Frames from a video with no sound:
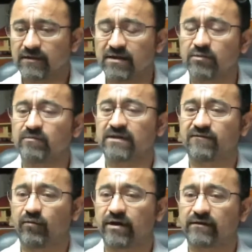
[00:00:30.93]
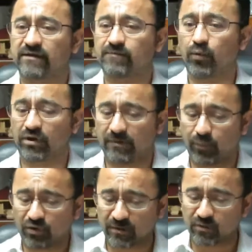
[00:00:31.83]
salimos más fuertes
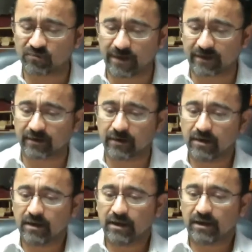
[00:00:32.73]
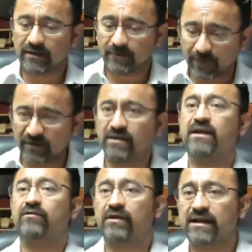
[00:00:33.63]
porque podemos ver que
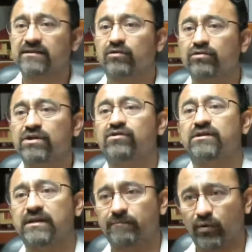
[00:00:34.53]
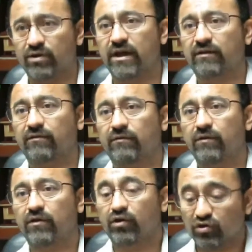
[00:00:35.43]
dependiendo de las condiciones del proyecto,
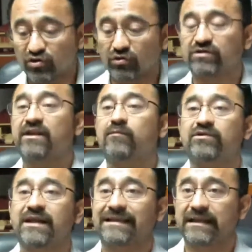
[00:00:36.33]
nosotros tenemos